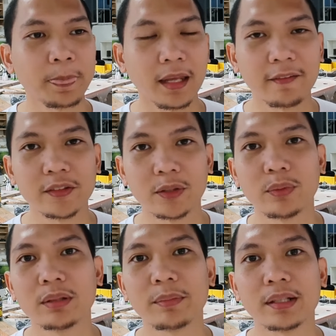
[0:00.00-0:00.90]
After
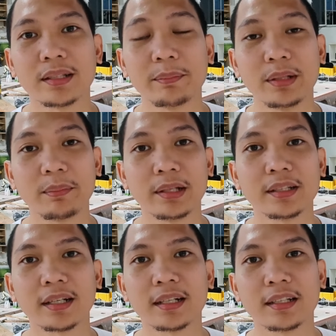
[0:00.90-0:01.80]
one month,
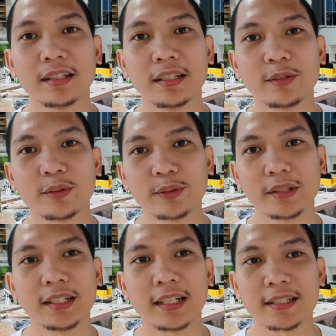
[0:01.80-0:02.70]
binibenta kagad nila yung tool
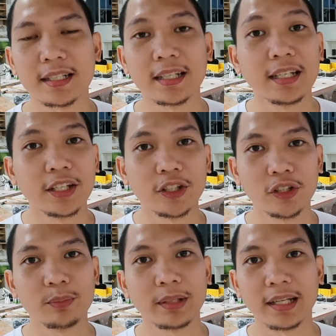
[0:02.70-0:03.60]
nila kasi
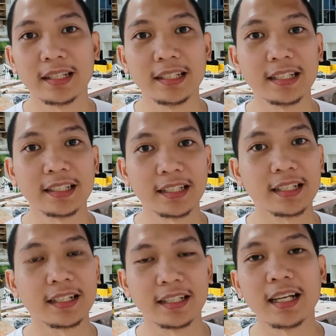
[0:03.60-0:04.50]
yun pala, hindi nila
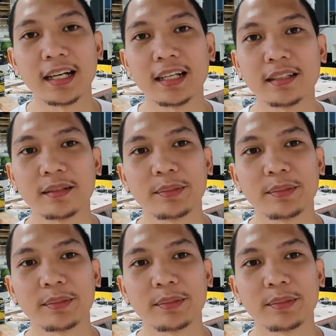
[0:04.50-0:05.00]
talaga kailangan.